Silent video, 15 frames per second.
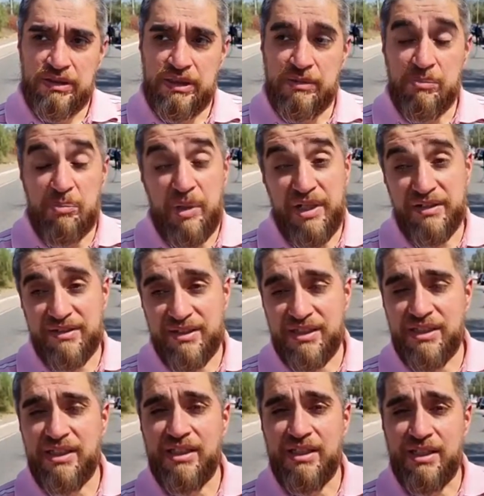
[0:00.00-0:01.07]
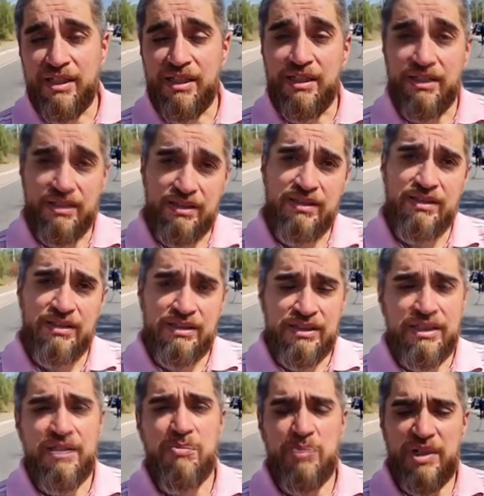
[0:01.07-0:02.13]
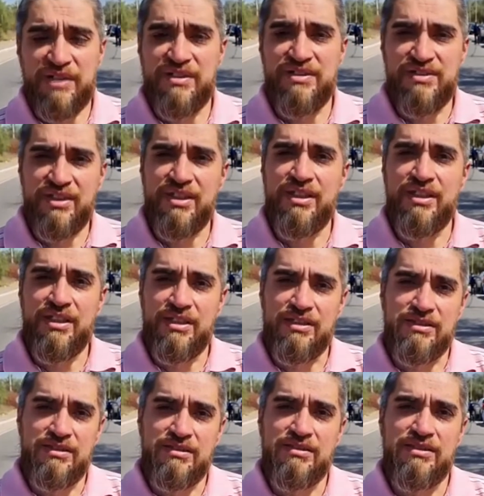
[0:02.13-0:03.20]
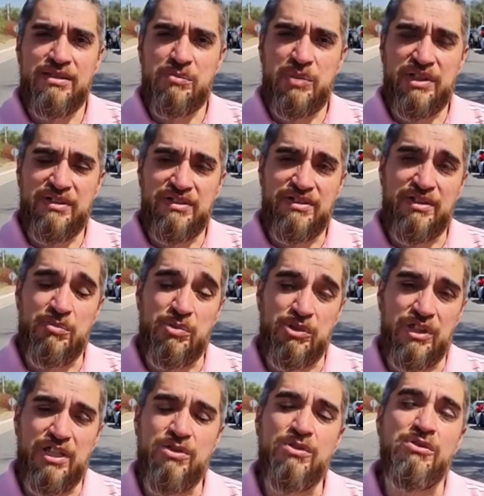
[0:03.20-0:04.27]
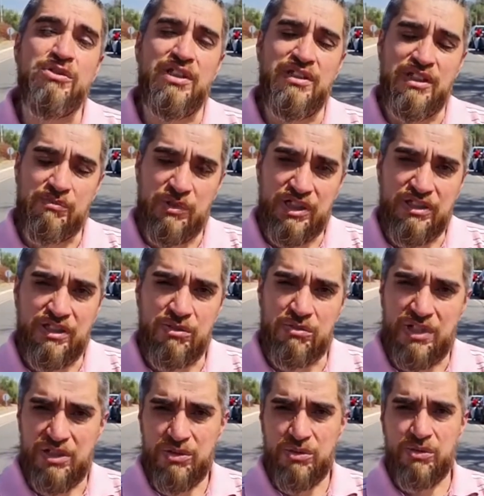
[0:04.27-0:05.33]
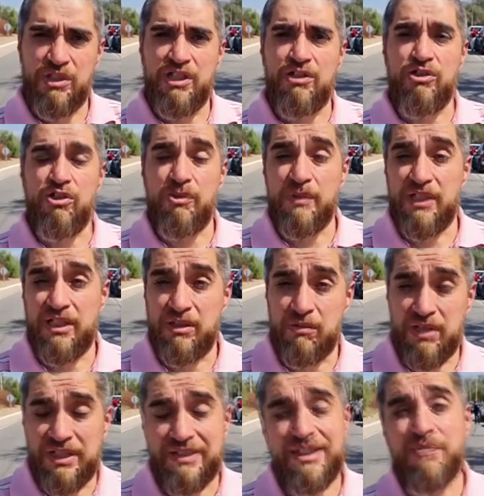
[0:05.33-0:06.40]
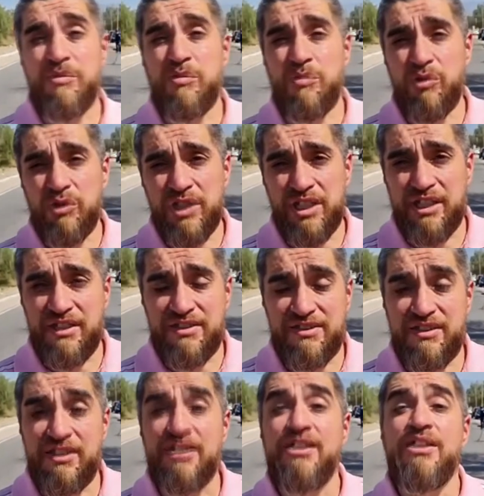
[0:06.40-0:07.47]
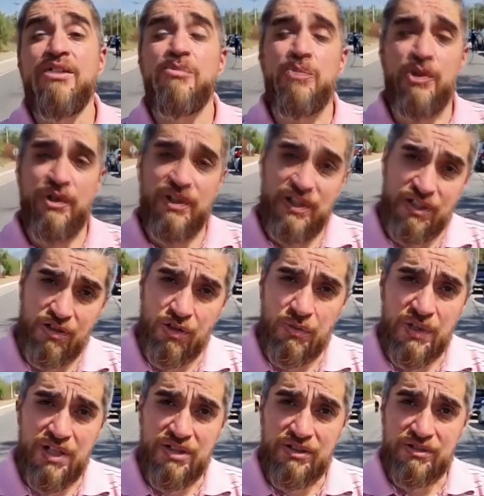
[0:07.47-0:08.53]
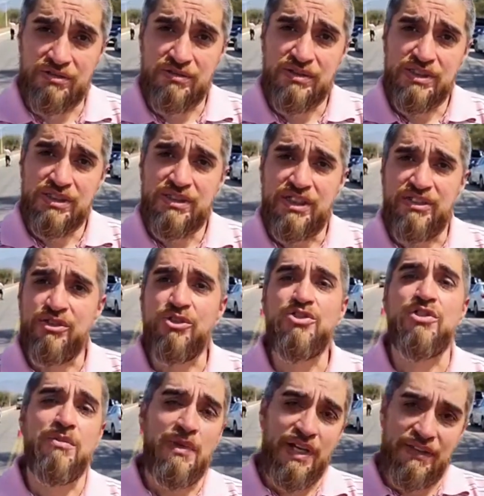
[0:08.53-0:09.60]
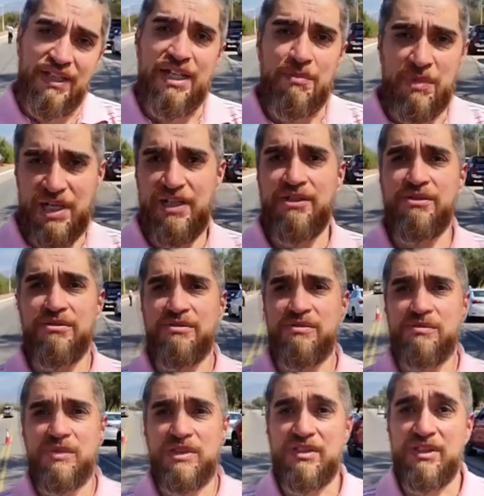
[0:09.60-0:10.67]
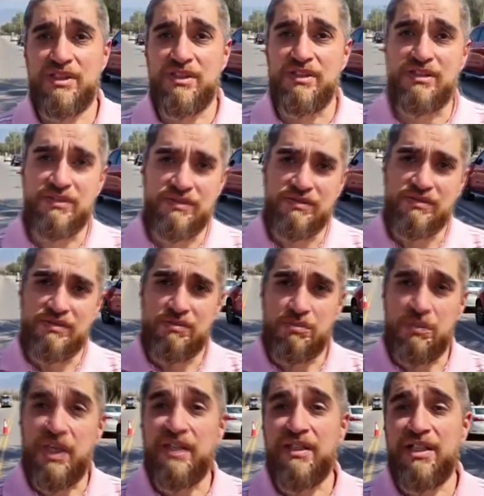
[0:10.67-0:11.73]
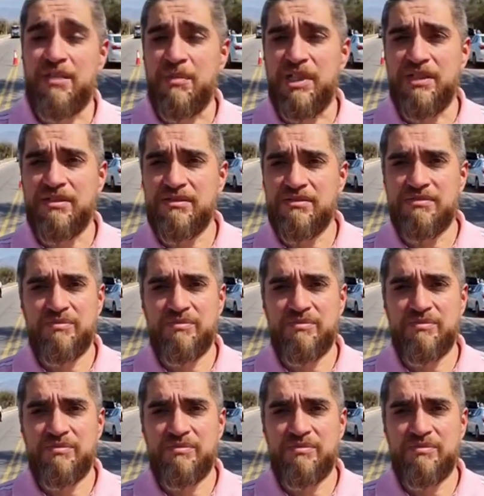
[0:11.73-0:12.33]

En parte, en parte sí, en parte sí, porque ellos nos están brindando una ayuda económica, la cual estamos muy agradecidos, pero es del gobierno, entonces va de la mano, ¿me entiendes? Va de la mano.